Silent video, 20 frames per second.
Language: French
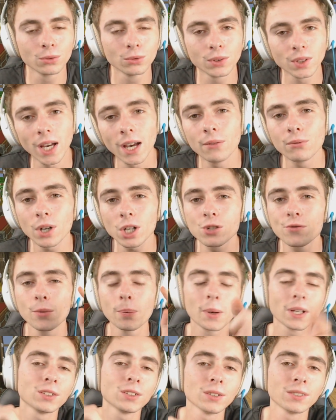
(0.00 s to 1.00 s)
Vous allez voir, je vous
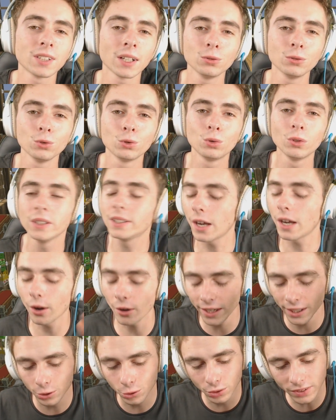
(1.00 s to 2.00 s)
présente ça tout de suite. Alors
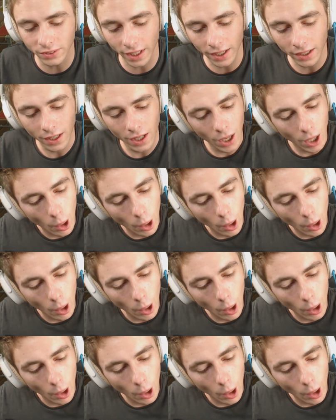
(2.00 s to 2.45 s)
écoutez,